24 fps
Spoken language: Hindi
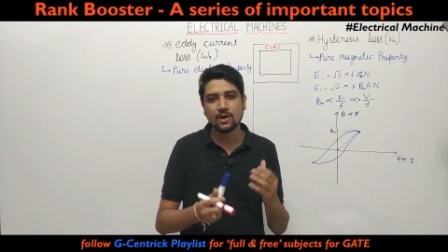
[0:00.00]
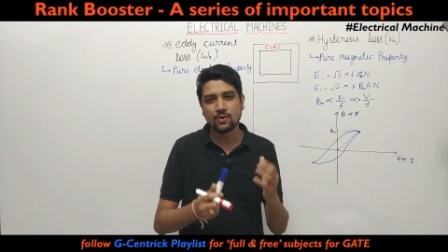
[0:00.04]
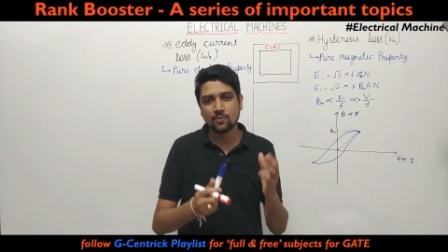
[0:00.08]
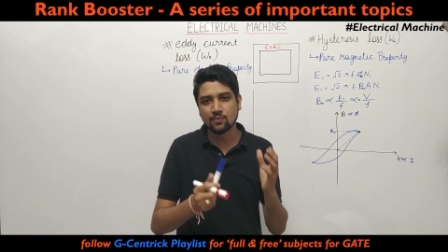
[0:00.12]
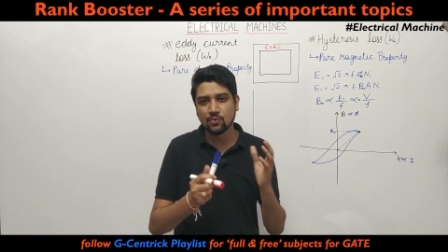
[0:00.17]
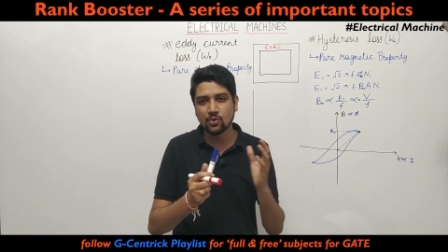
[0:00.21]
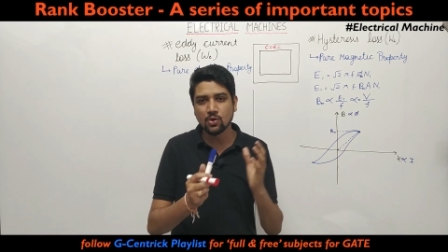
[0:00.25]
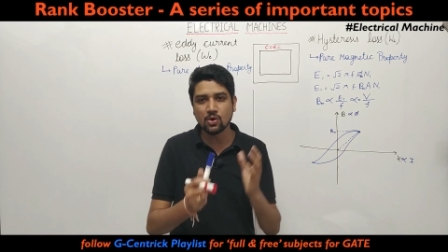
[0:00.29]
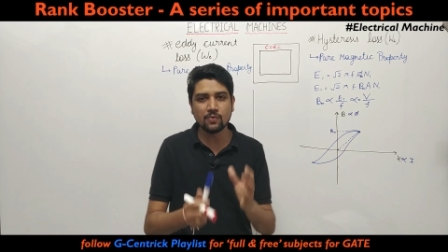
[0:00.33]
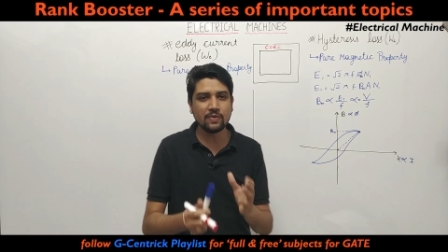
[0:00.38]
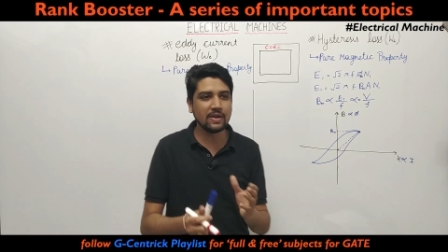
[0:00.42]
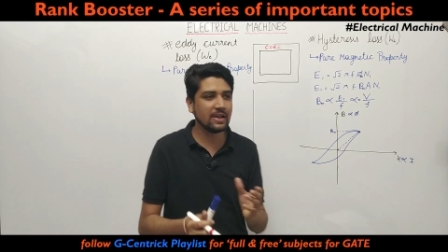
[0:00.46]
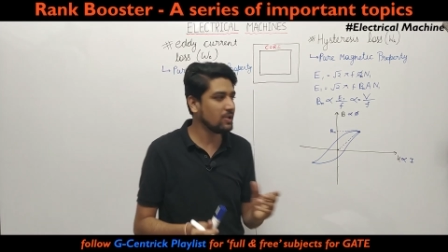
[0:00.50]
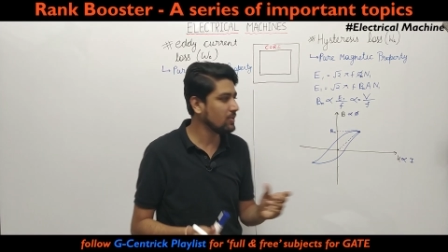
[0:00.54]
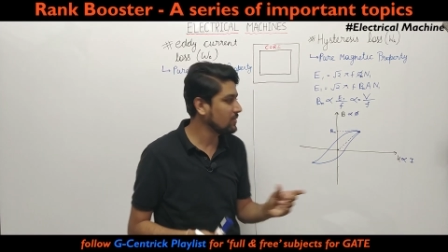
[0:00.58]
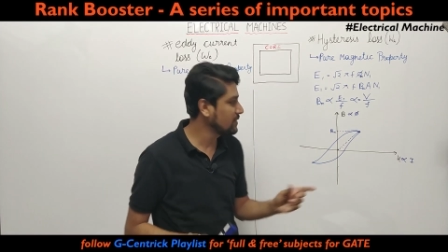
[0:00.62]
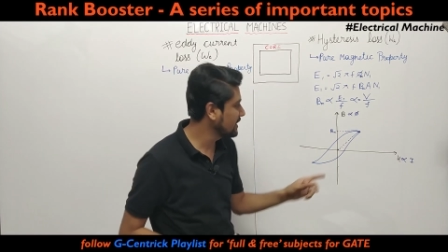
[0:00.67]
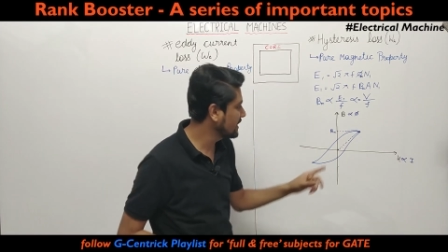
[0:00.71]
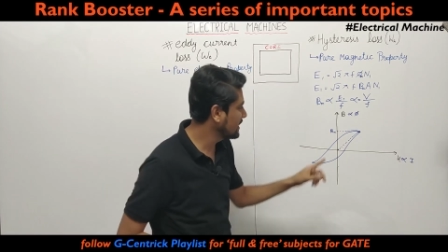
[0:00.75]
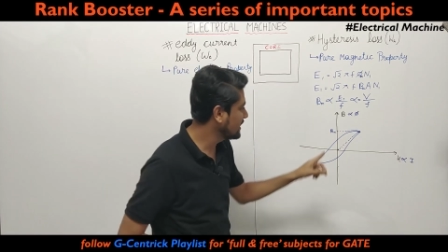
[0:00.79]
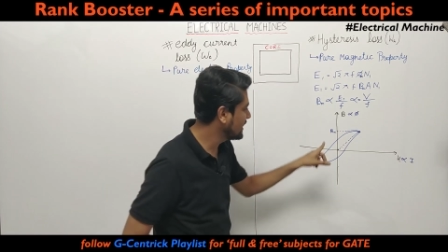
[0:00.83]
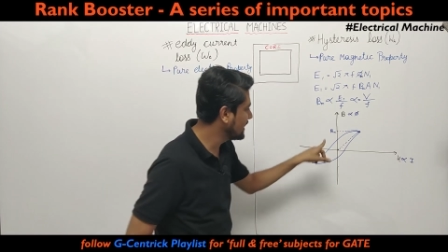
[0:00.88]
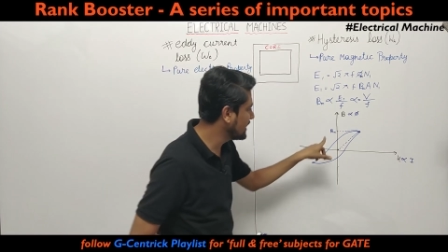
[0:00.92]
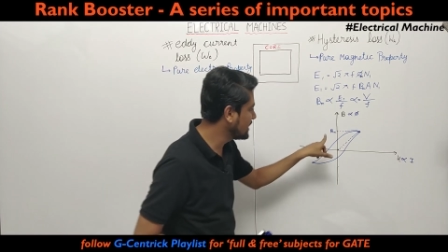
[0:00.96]
वो वैल्यू
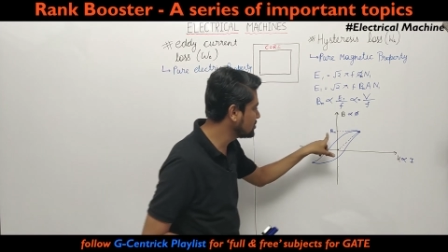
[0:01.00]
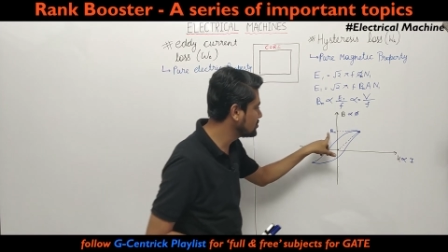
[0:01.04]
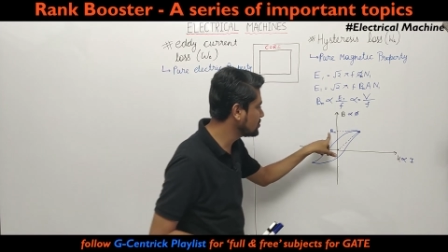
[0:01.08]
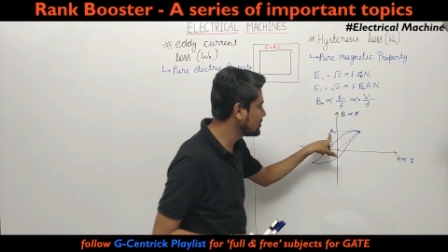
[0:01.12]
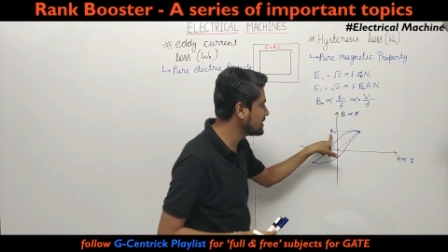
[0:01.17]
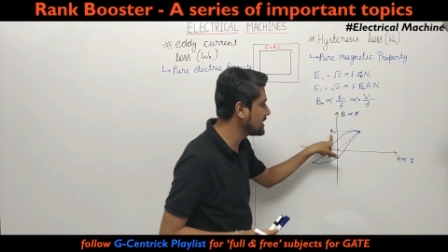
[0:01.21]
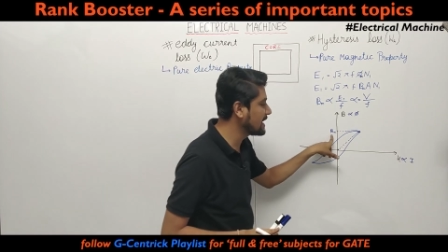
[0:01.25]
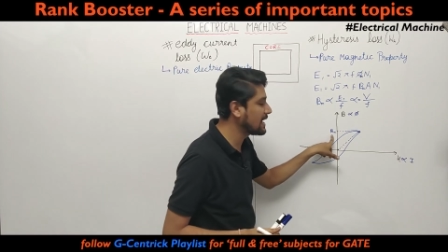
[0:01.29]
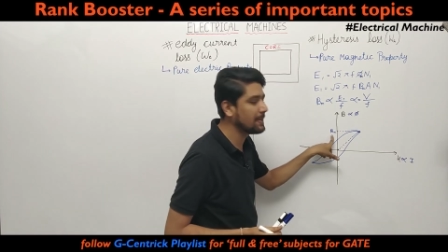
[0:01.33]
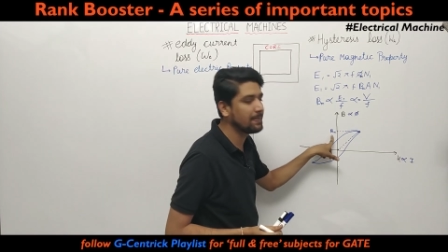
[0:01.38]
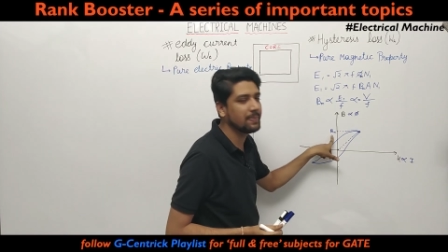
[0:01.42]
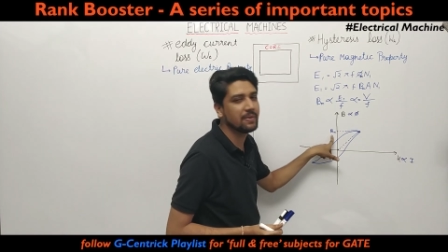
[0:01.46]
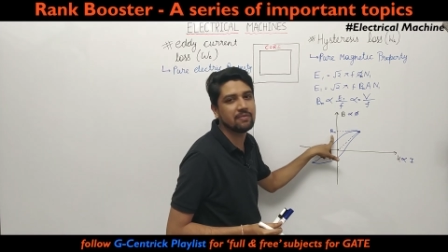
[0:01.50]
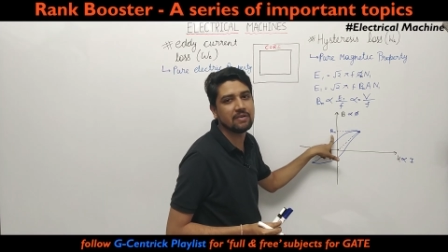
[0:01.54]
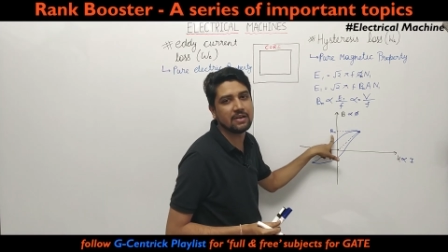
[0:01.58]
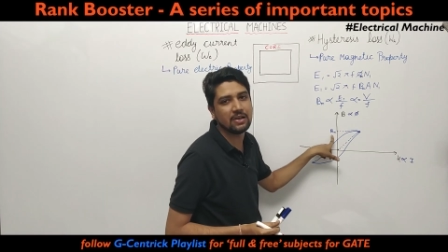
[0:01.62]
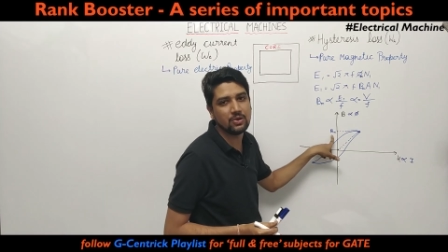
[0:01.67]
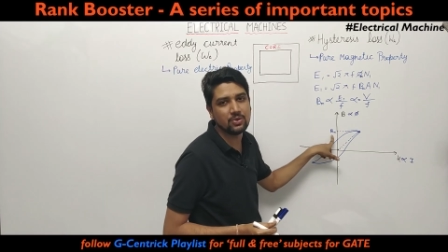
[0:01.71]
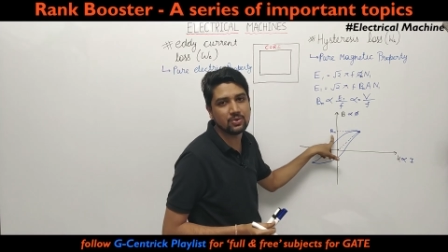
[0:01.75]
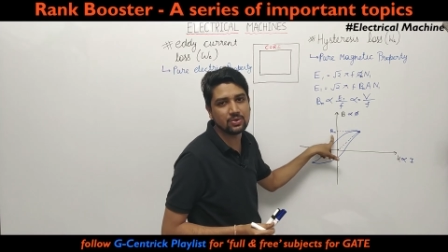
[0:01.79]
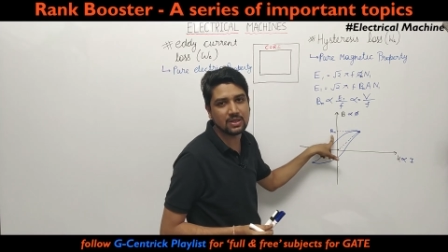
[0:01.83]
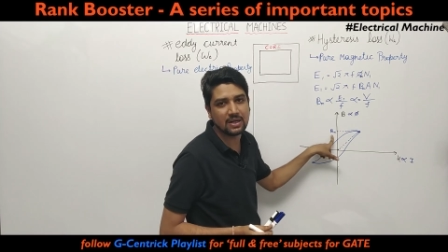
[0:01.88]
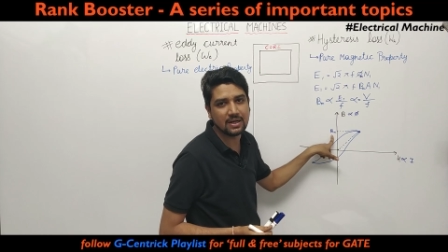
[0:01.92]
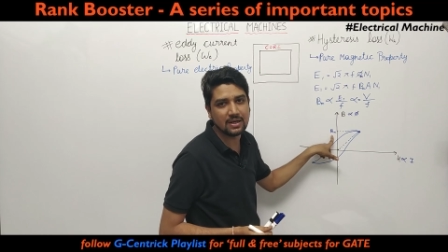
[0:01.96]
नहीं रहा जो यहाँ पे
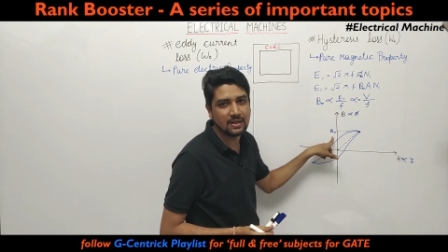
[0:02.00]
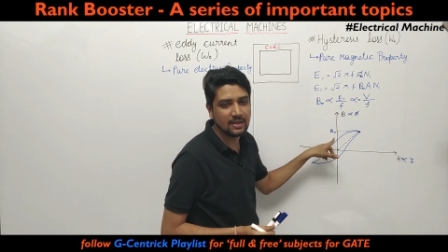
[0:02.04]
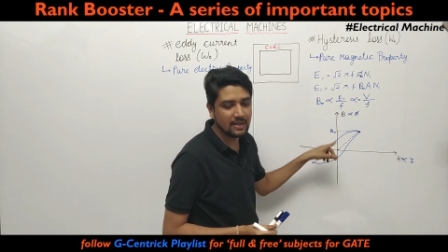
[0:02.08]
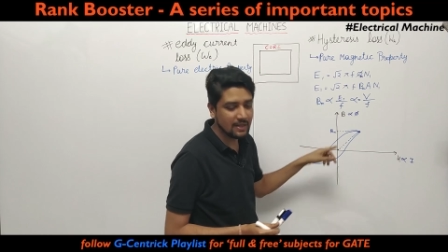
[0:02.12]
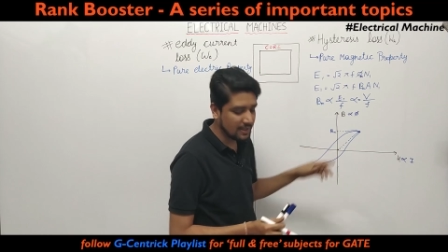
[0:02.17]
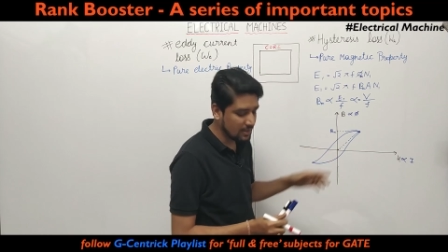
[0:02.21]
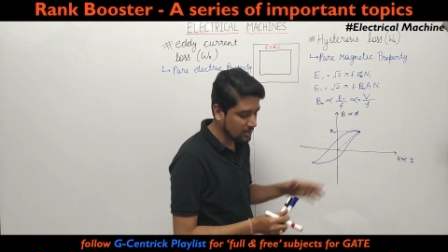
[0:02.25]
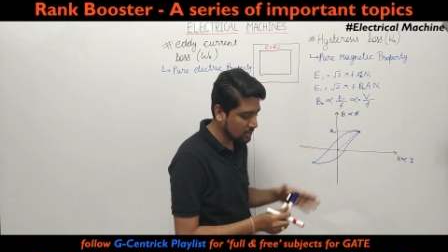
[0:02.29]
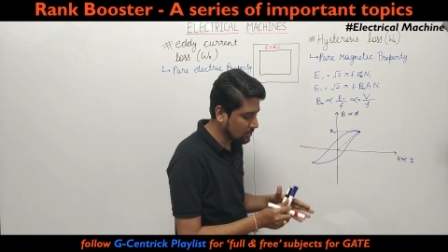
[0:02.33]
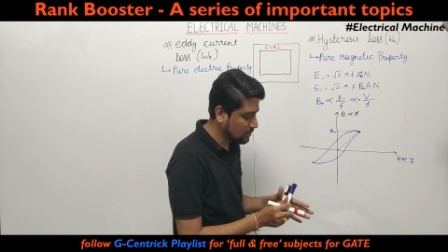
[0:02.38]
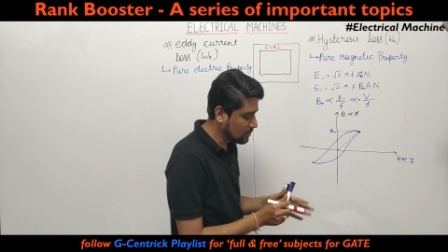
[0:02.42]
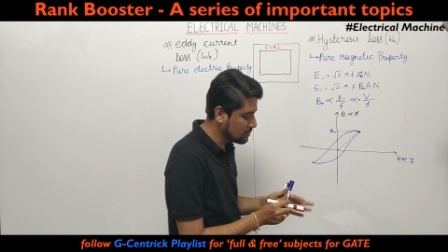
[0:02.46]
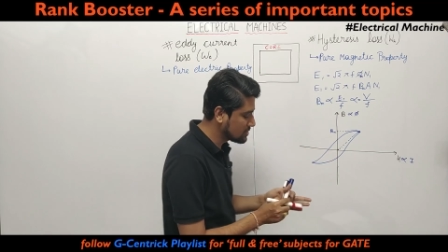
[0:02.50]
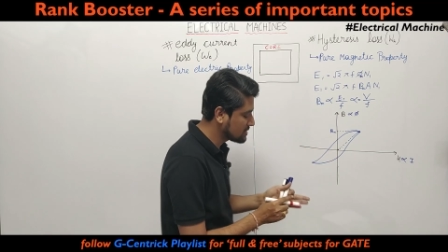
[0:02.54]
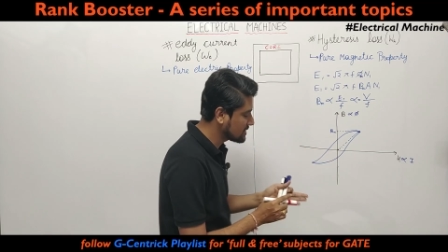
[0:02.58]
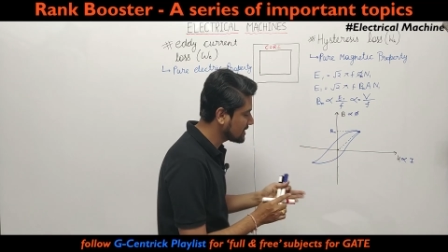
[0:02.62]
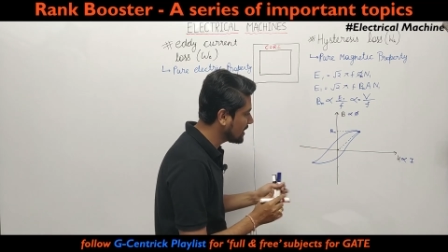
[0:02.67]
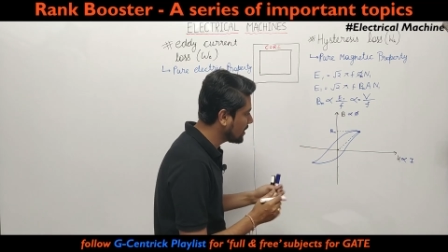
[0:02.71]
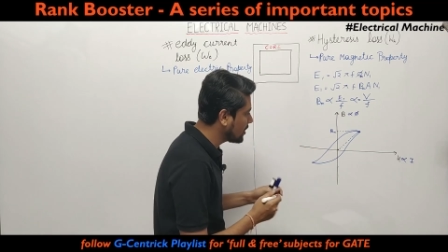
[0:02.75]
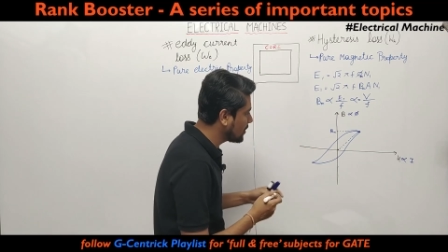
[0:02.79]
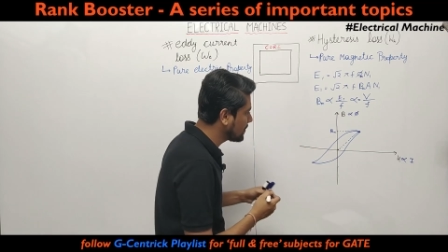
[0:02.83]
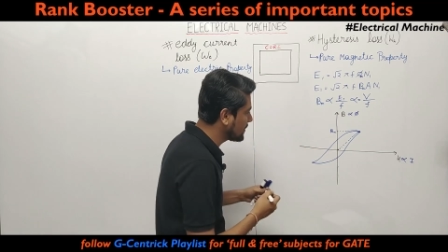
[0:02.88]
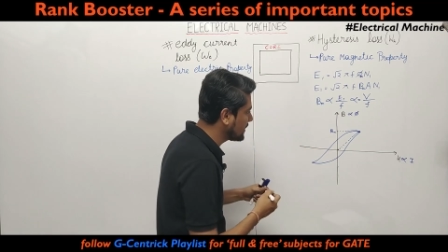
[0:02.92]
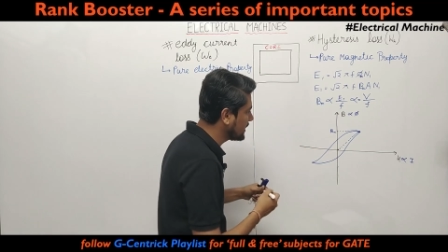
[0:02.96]
वैल्यू था तो
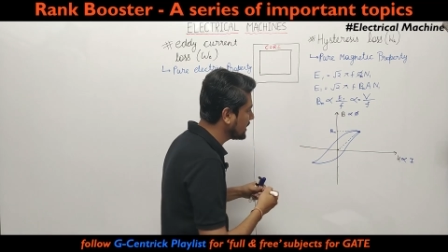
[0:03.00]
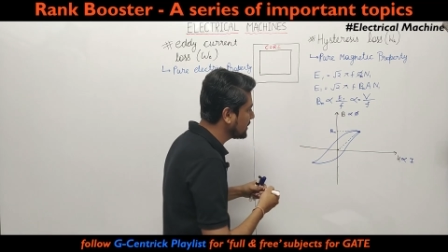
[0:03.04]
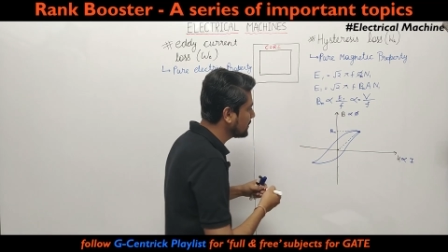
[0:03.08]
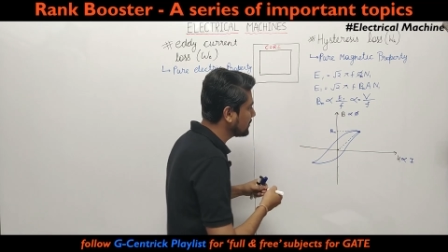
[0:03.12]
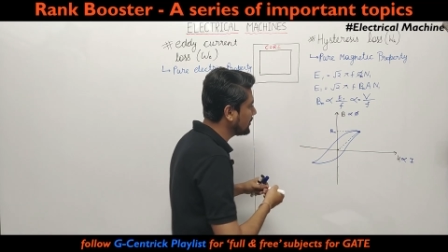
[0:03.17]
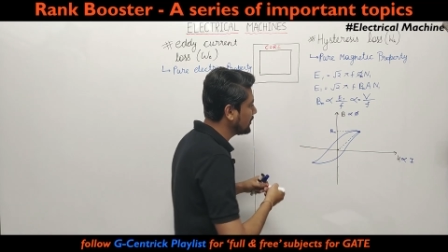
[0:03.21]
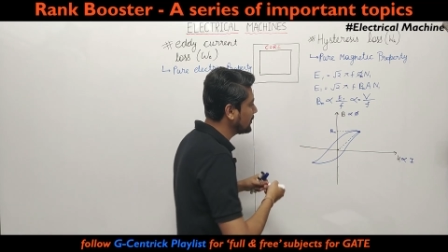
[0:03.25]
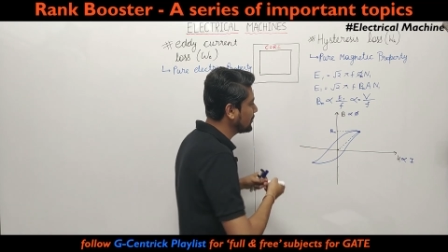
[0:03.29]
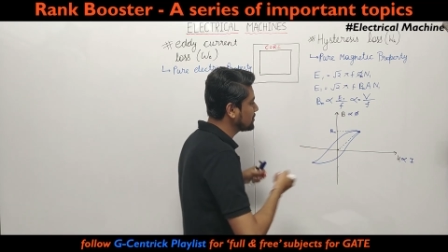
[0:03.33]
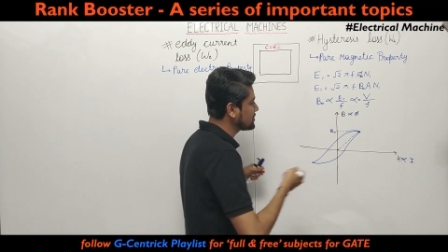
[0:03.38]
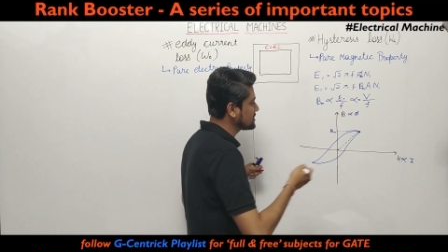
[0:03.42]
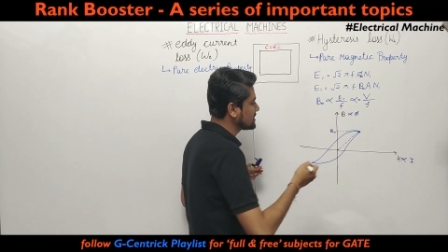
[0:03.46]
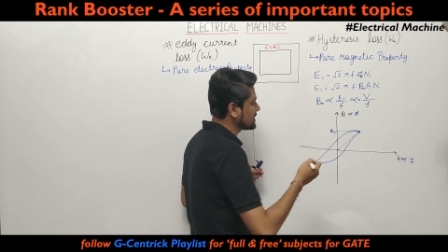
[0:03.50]
उसका ऑपरेटिंग पॉइंट हो